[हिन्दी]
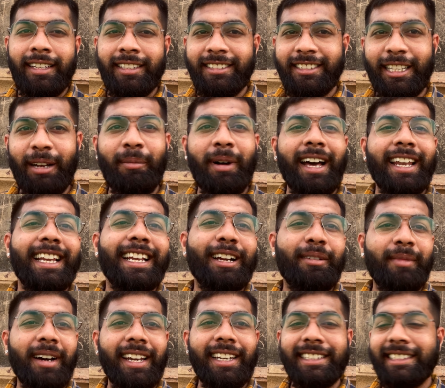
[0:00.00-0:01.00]
जमाली
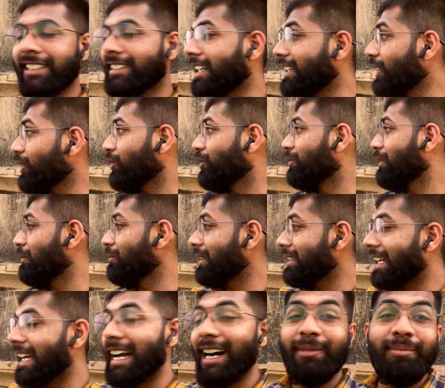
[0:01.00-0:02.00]
कमाली से ज़्यादा घूमने
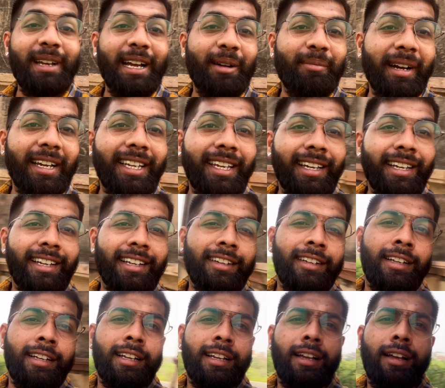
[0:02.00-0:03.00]
मज़ा है यहाँ पे आया भाई
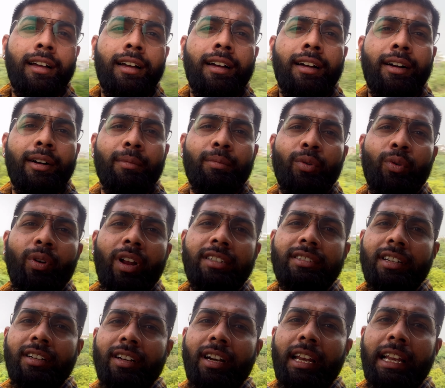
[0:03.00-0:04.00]
पूरा
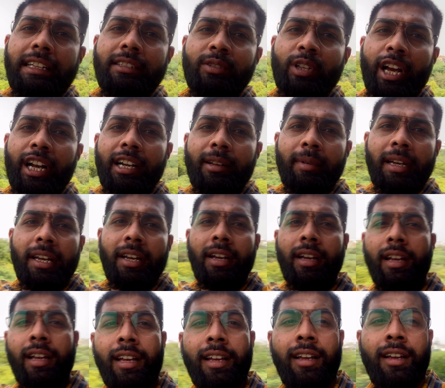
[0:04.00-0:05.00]
जंगल है इस साइड में
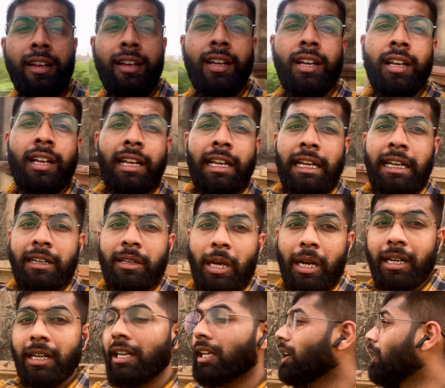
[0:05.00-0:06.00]

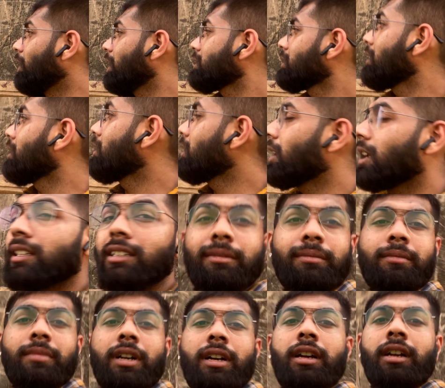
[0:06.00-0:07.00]
ठंडी हवा चल रही है
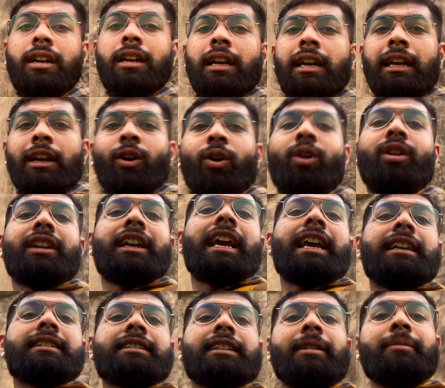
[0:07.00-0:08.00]
एकदम और ये
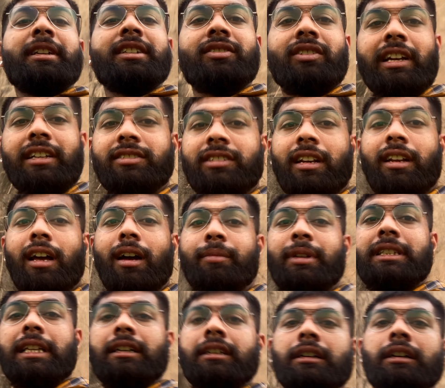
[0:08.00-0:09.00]
इसकी भी स्ट्रक्चर ना
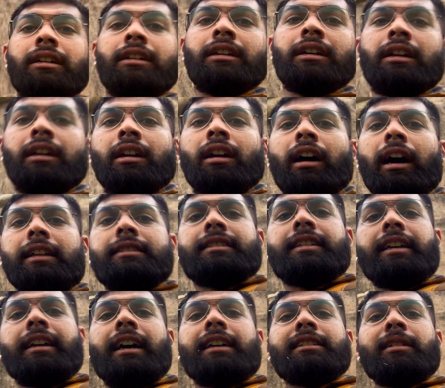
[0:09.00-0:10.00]
अभी तक
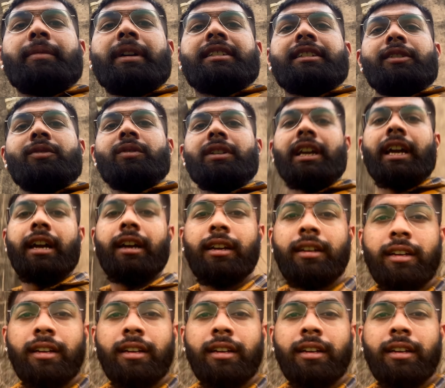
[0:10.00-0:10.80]
अच्छी खासी बची हुई है